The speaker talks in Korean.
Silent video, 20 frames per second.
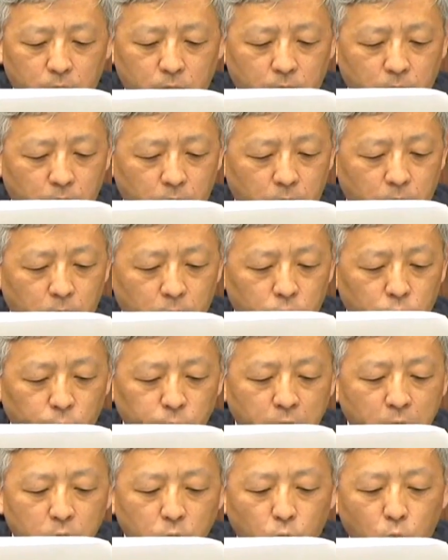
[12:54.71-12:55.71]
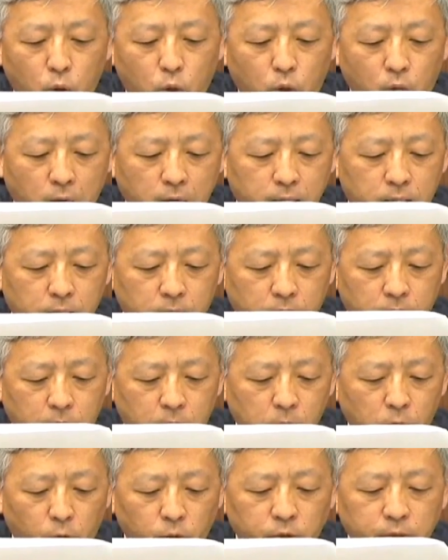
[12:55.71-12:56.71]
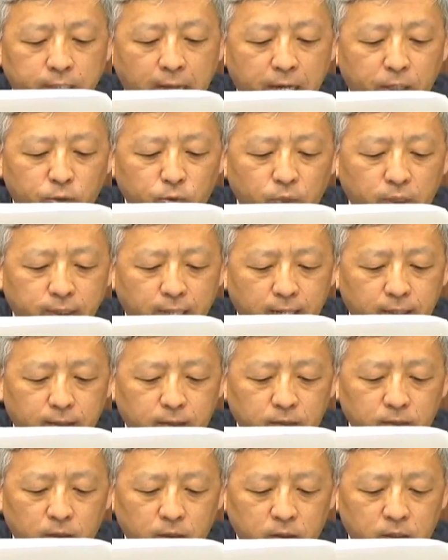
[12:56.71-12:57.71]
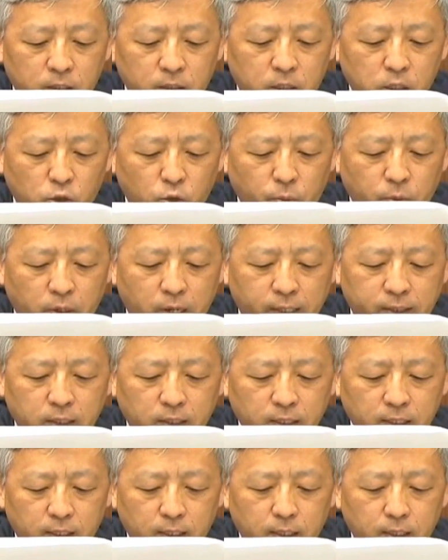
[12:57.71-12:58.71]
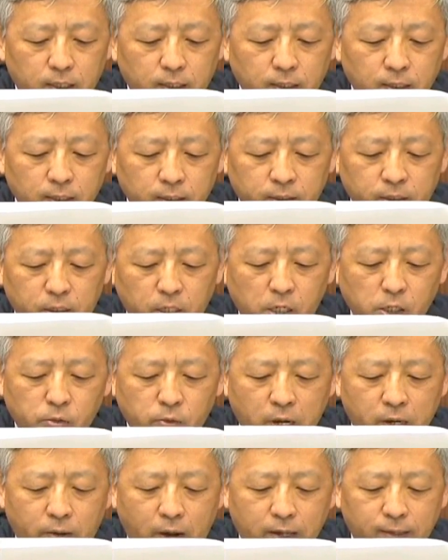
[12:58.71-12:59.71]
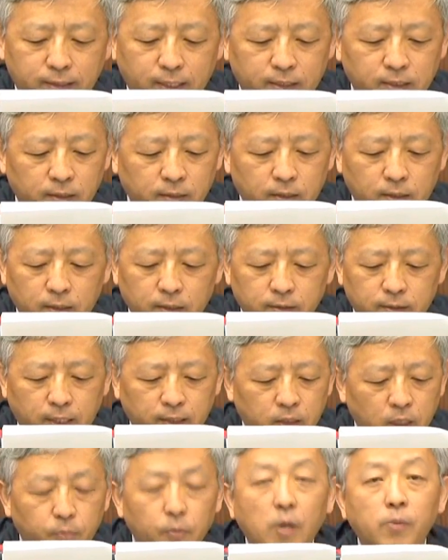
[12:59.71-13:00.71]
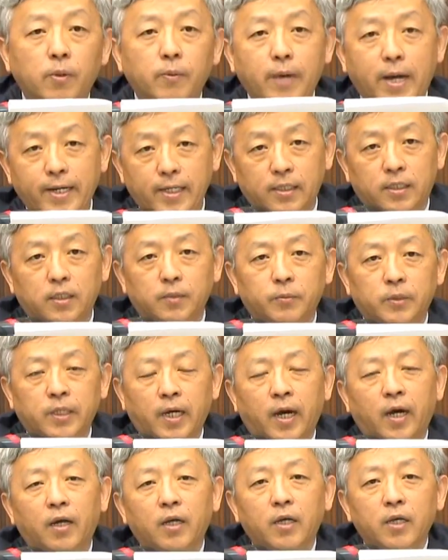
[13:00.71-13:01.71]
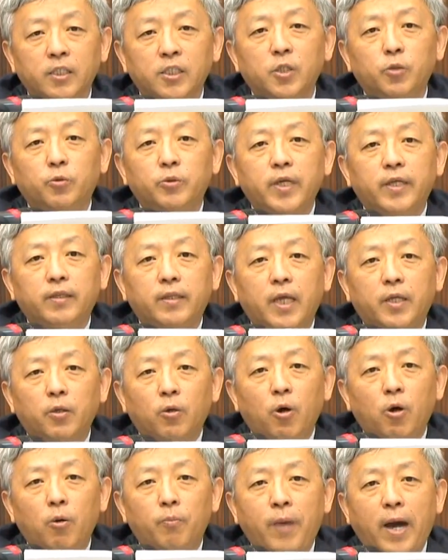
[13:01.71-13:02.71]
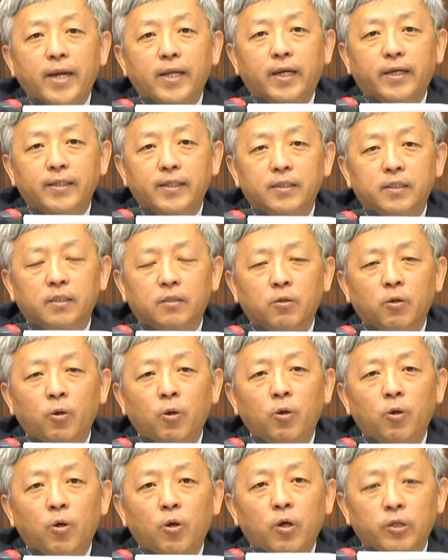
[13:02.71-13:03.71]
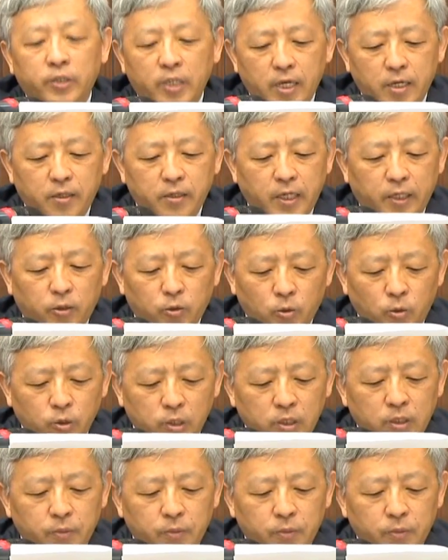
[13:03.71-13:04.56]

어, 좀 참고할 걸로는 장준하 사건 등 진실규명과 정의 실현을 위한 과거사산 특별 법안이 있습니다. 19대 때도 발의가 됐었고 최근에 또